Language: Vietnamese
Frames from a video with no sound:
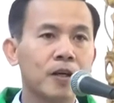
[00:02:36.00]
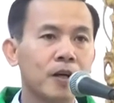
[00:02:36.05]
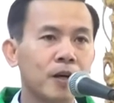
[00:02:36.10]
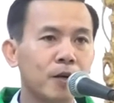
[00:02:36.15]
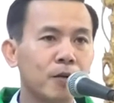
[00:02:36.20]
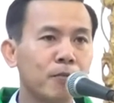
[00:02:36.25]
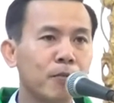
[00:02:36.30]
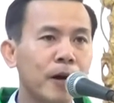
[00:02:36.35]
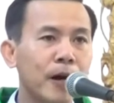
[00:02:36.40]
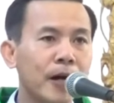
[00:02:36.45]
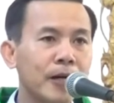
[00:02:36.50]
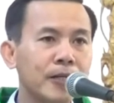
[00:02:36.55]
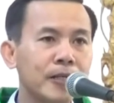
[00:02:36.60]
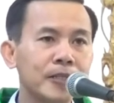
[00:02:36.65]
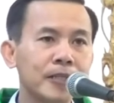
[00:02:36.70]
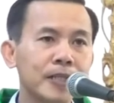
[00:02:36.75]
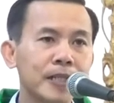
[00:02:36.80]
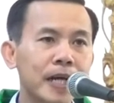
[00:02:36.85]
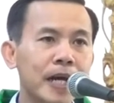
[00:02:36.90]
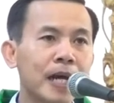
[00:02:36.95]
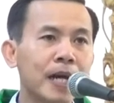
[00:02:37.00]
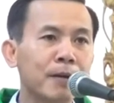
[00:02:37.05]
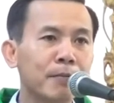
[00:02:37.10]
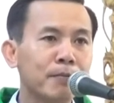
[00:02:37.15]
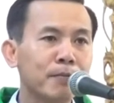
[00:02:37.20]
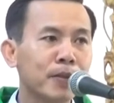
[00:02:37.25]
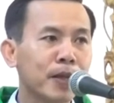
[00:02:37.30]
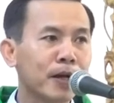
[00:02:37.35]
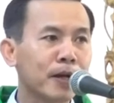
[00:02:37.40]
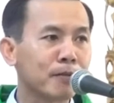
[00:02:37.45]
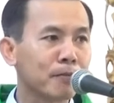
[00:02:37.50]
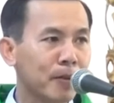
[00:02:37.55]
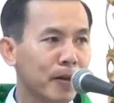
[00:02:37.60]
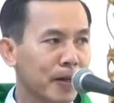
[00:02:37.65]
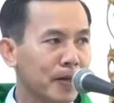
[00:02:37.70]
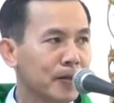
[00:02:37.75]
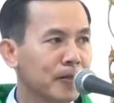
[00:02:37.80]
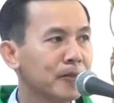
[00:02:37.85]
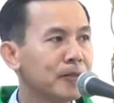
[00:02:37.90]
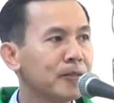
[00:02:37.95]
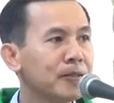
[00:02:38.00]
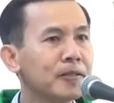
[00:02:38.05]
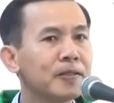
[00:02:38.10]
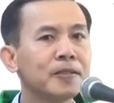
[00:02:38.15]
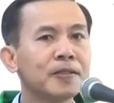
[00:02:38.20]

Ông bà anh chị em thân mến